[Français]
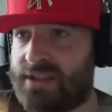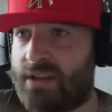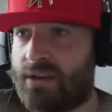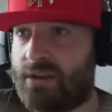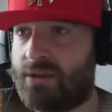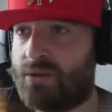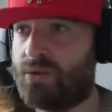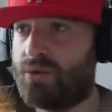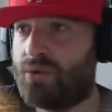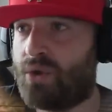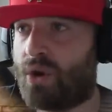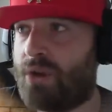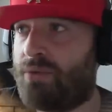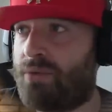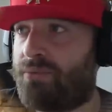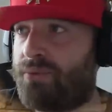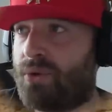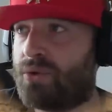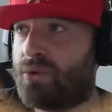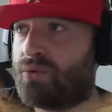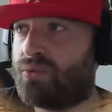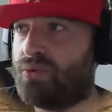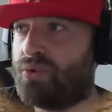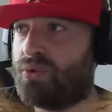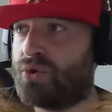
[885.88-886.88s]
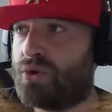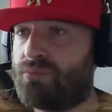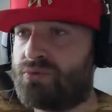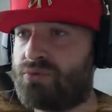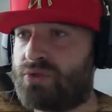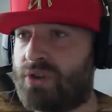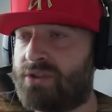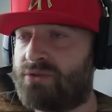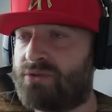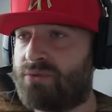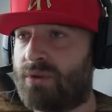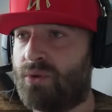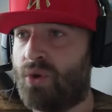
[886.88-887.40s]
ça euh, dans la flotte, oui, comme
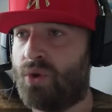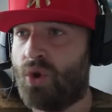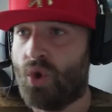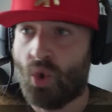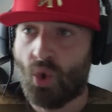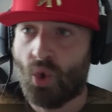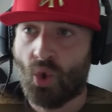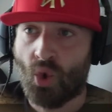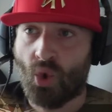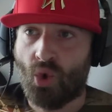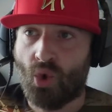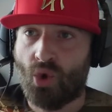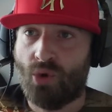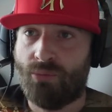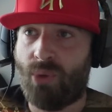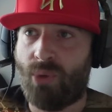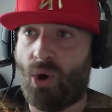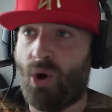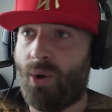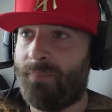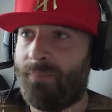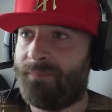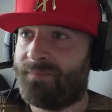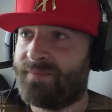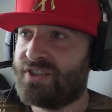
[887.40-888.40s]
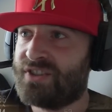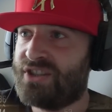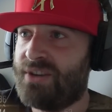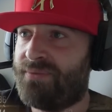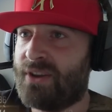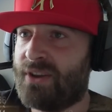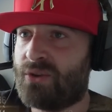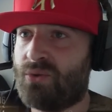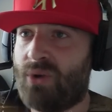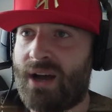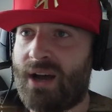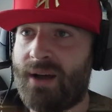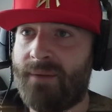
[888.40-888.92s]
ça, histoire de... Bon, j'ai
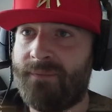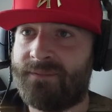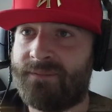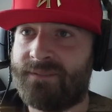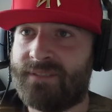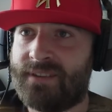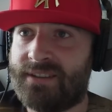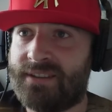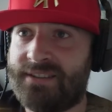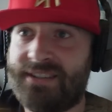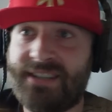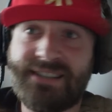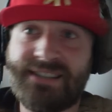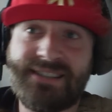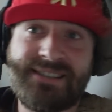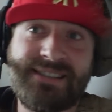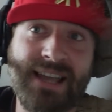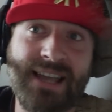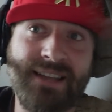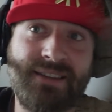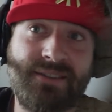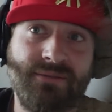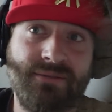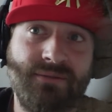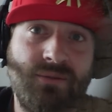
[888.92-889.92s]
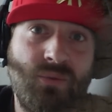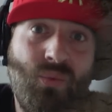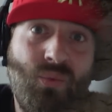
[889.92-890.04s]
fait quoi 17